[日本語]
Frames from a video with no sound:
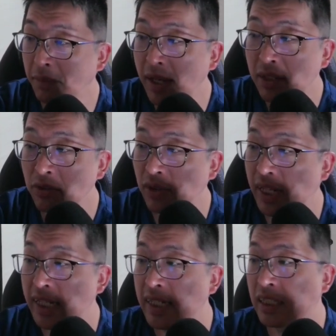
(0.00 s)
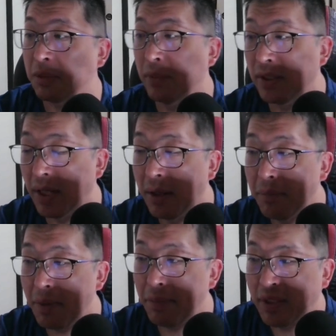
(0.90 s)
マイクの影になってもんだ。
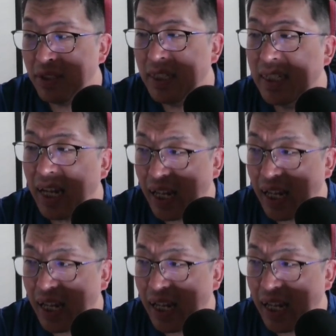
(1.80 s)
まあ別にいいか。